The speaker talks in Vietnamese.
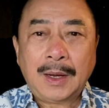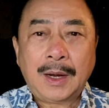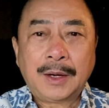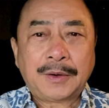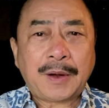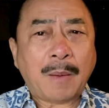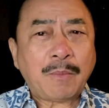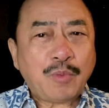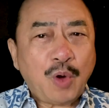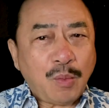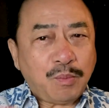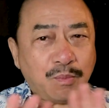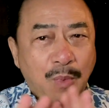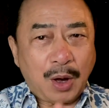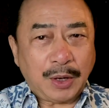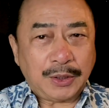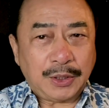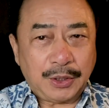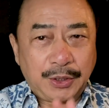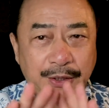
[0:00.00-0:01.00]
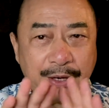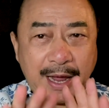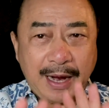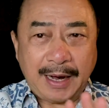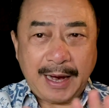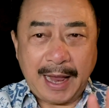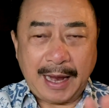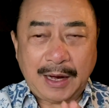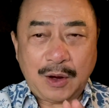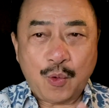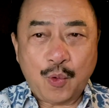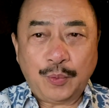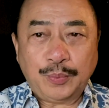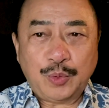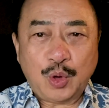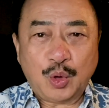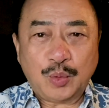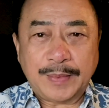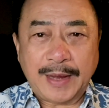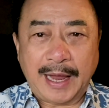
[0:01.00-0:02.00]
Trong lúc mọi người đang ăn uống
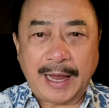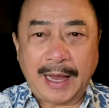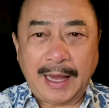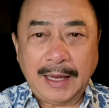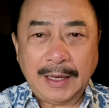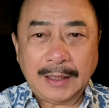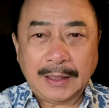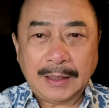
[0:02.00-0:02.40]
vui vẻ,